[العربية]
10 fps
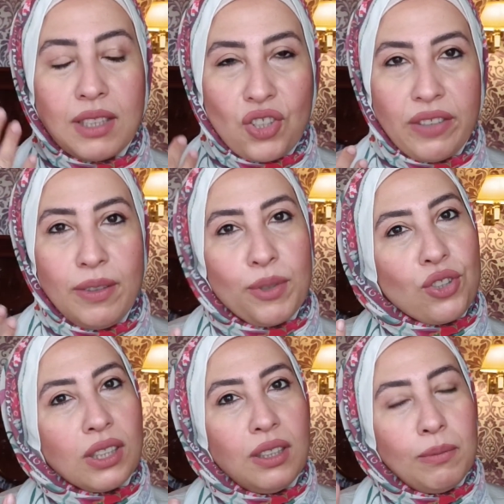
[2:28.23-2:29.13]
تنشفي آه،
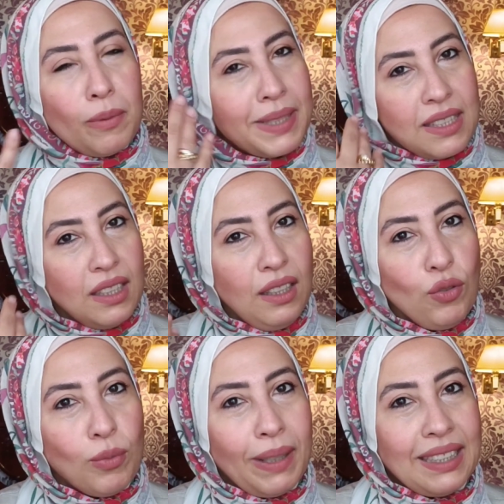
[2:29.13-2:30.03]
بشرتك
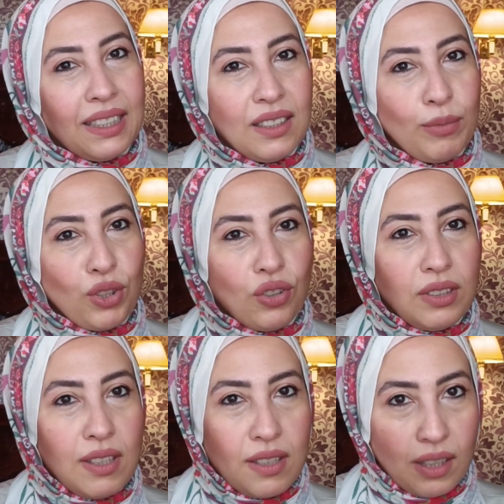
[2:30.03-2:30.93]
بمنديل وبعد كده
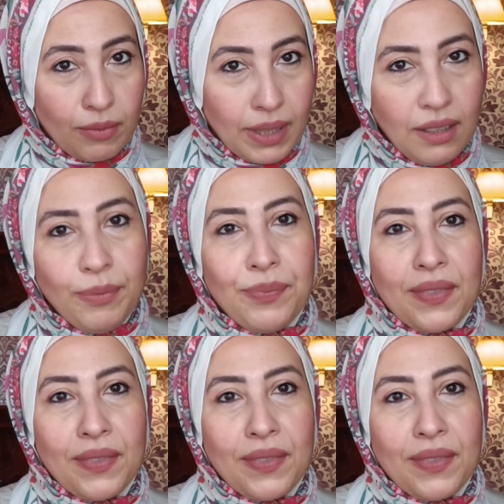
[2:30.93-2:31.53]
بتحطي السيرم ده